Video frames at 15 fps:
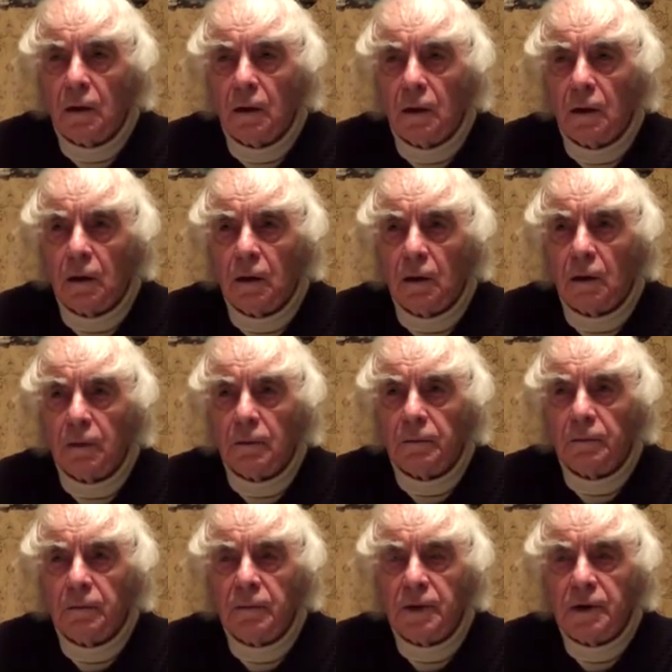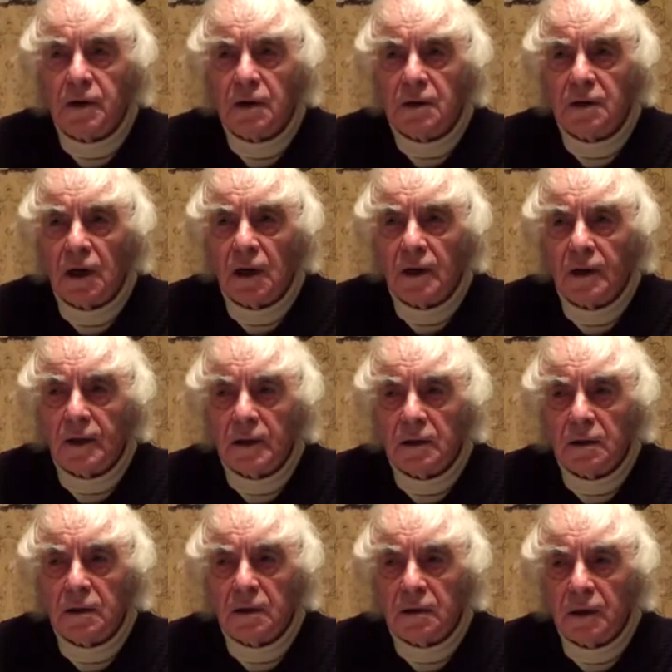А, мы
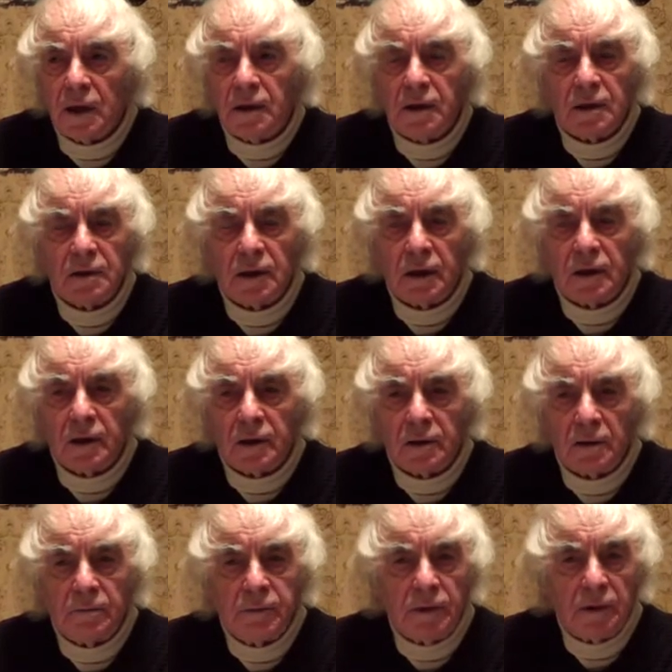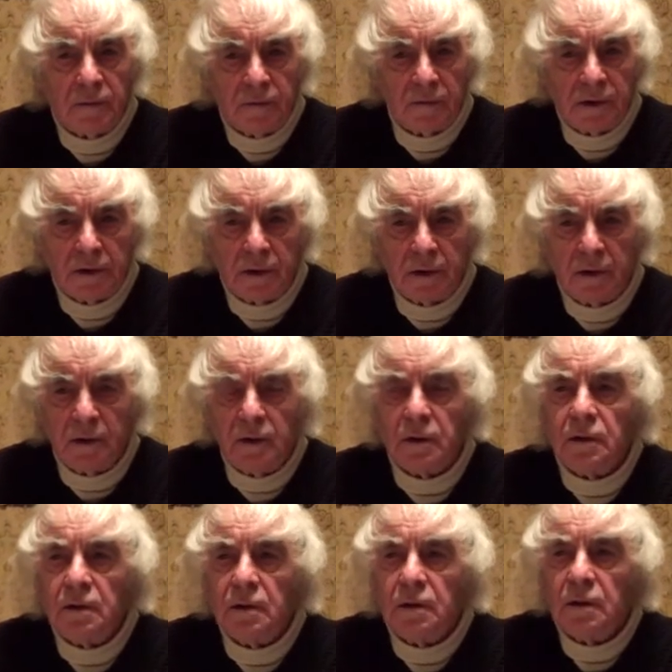неоднократно, я неоднократно был в
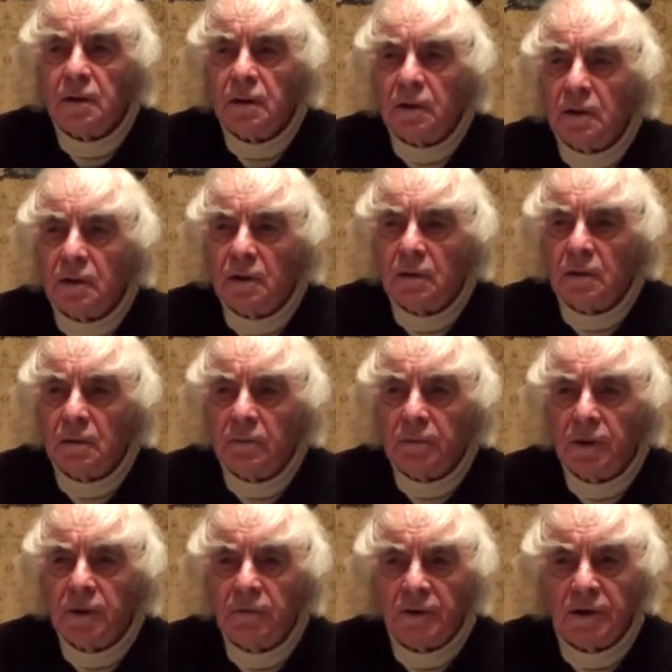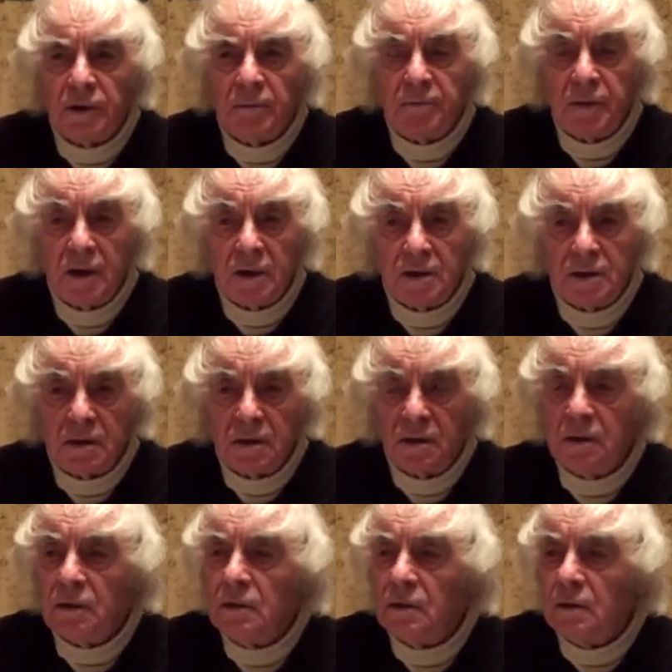Индии, был в этом
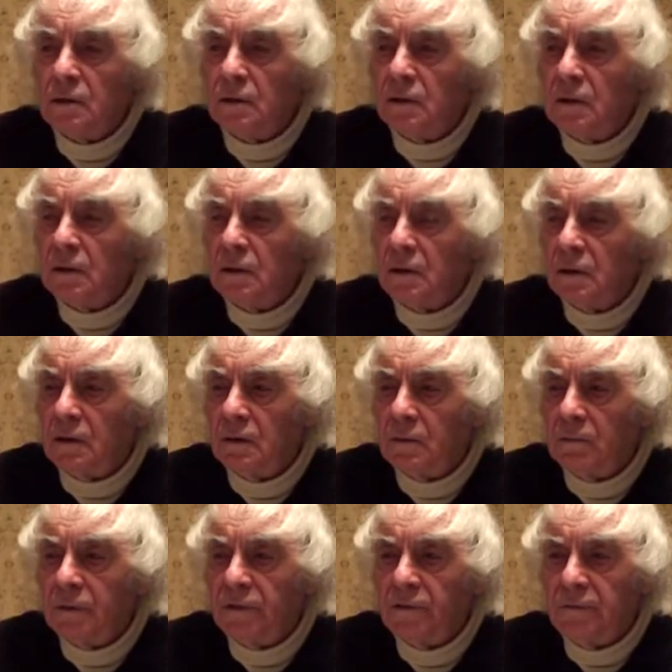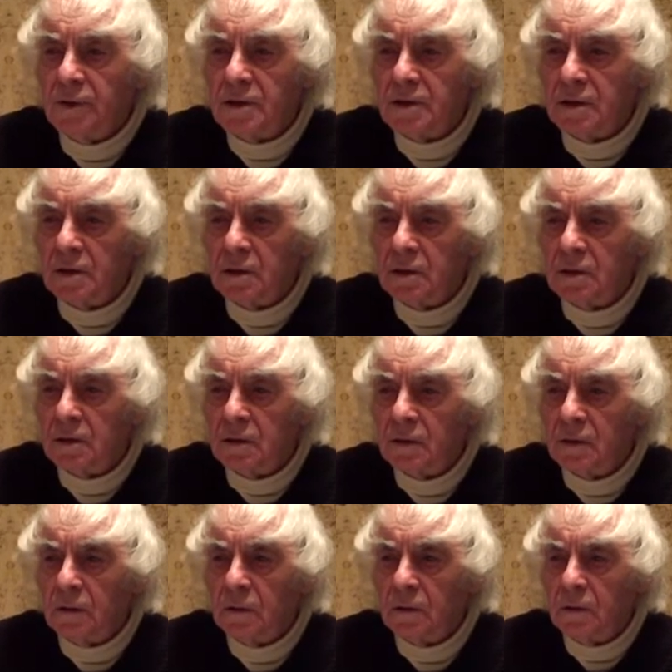месте, был вместе с
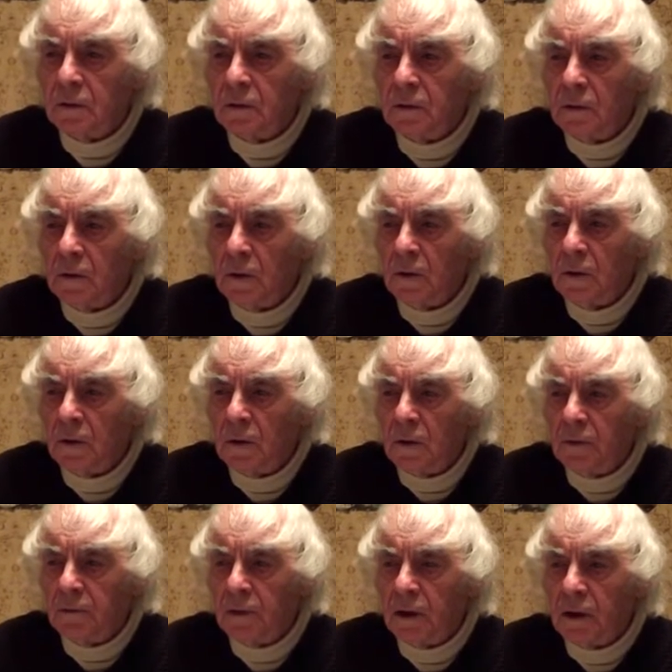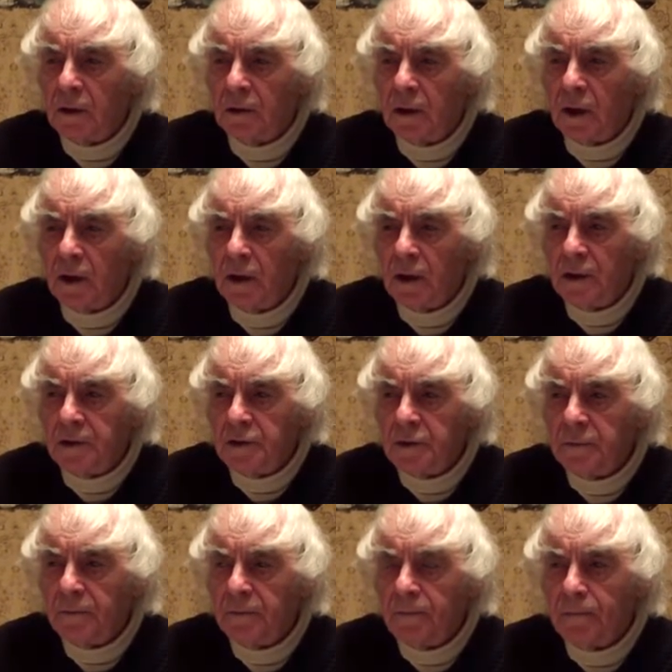э, Михаилом
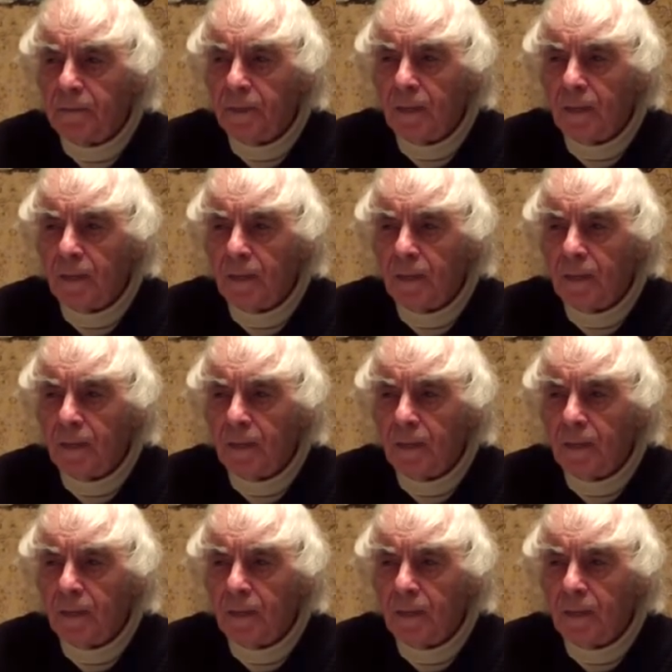Николаевичем,